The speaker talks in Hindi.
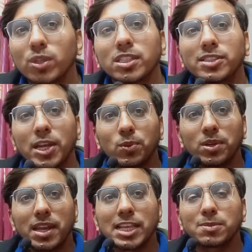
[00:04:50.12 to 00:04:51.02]
अ
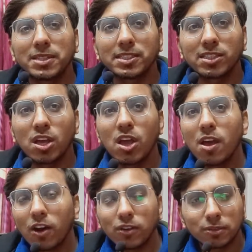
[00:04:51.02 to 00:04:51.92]
जेनुअन एक्सपीरियंस
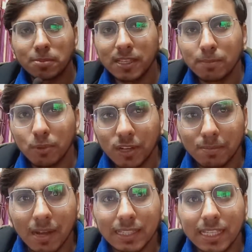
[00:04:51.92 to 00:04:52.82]
और सबसे इंपॉर्टेंट
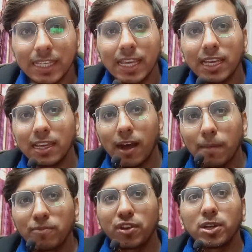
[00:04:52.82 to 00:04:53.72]
बात थी कि
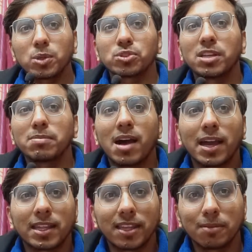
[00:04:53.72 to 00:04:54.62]
आप फ्रंट कुछ नहीं मांग
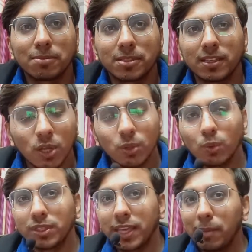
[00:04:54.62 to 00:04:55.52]
रहे थे आपसे तो
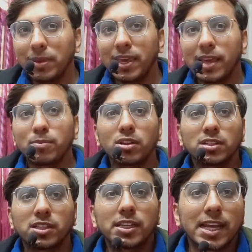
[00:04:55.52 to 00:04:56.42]
ये भी एक बहुत
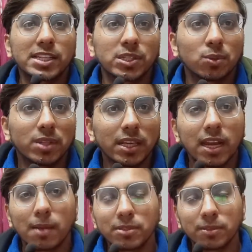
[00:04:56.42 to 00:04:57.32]
अच्छा डिटेक्शन होता है कि अगर
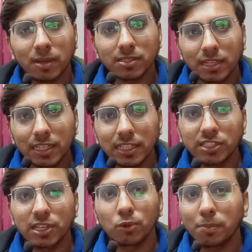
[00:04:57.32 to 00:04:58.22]
आपसे पर्सनली
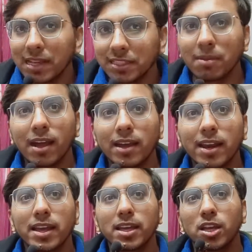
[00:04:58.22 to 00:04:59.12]
इनिशियली कोई पैसे मांग रहा
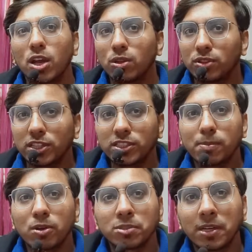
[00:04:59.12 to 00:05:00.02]
है तो देर इज़ अ
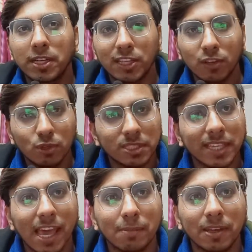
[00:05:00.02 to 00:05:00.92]
पॉसिबिलिटी कि वो
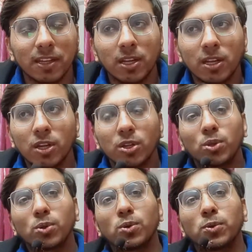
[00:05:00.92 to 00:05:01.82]
स्कैम है
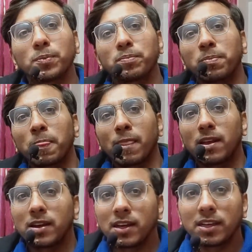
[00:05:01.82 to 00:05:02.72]
तो
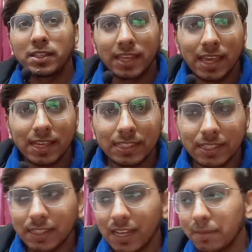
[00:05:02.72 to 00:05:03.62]
ये एक
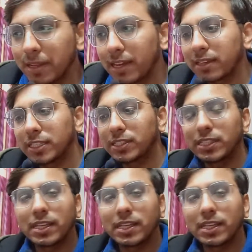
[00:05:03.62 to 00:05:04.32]
रीज़न था मेरा टीचिंग